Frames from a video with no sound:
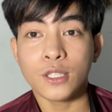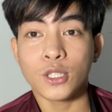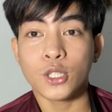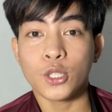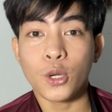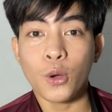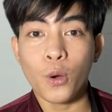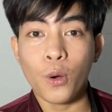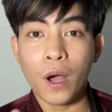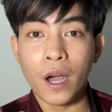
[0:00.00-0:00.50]

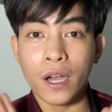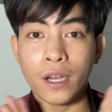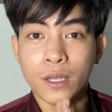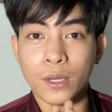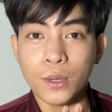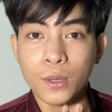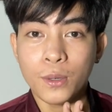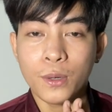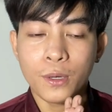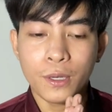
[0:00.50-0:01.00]
So
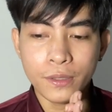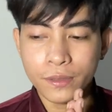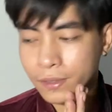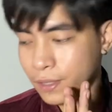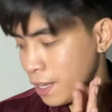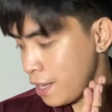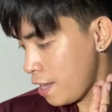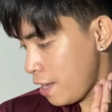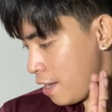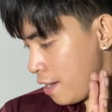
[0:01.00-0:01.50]
ayun,
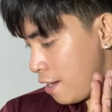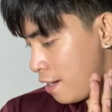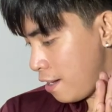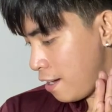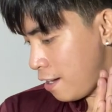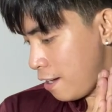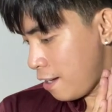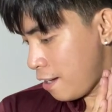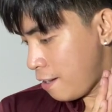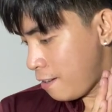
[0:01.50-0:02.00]

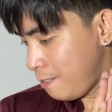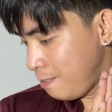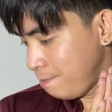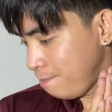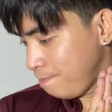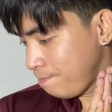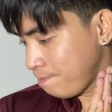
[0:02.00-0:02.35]
um,